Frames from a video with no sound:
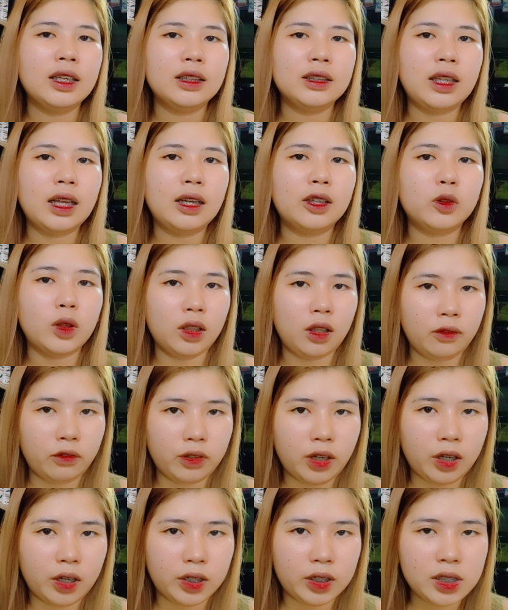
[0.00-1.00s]
ng
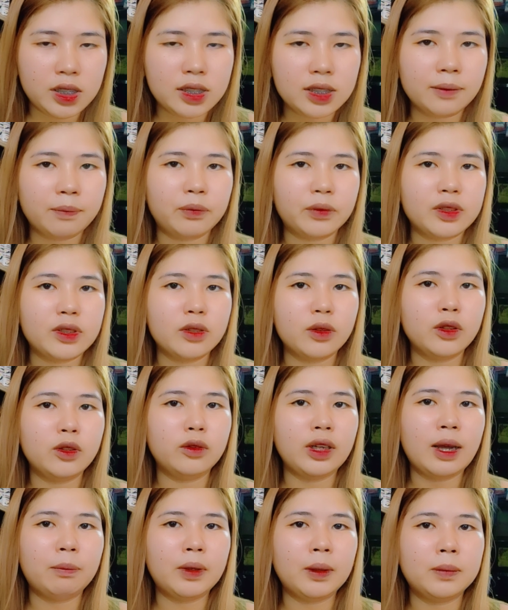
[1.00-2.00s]
24 hours so
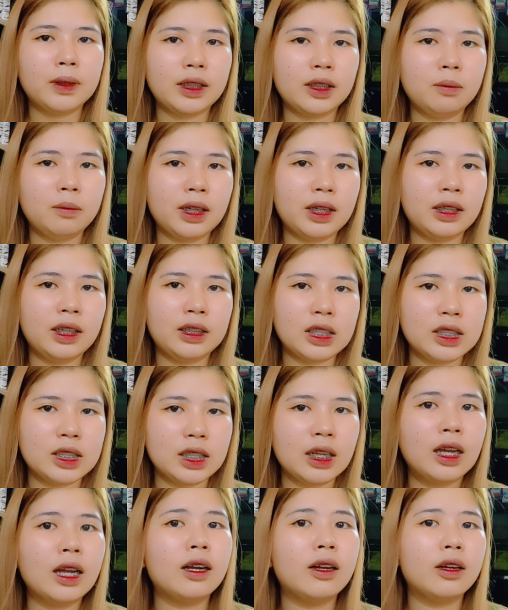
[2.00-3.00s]
yung laptop natin bilhan natin
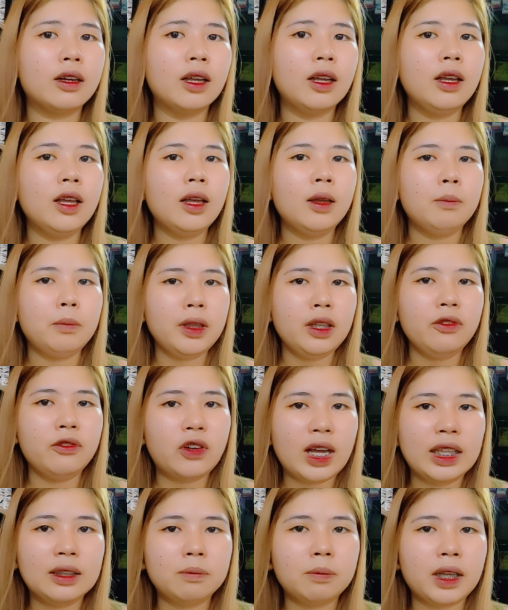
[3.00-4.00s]
siya ng mini
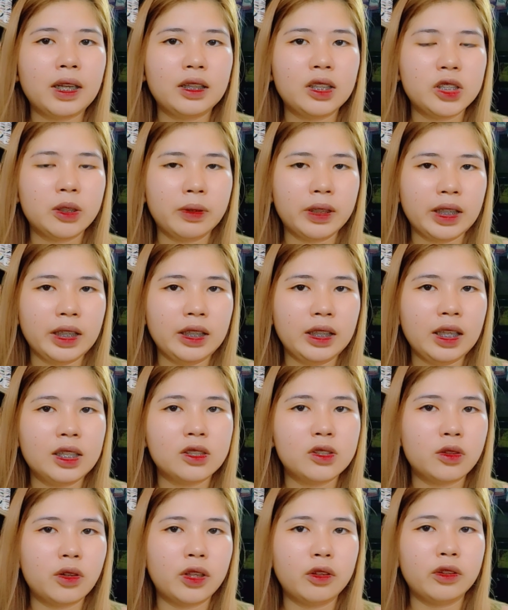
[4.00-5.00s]
fan para hindi siya
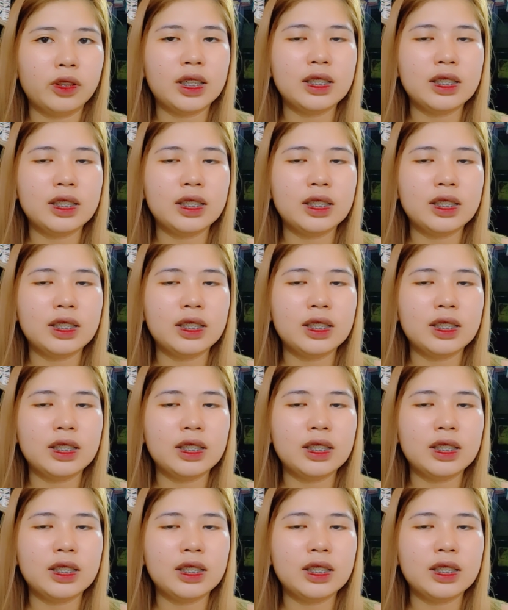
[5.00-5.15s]
mag-init so ayun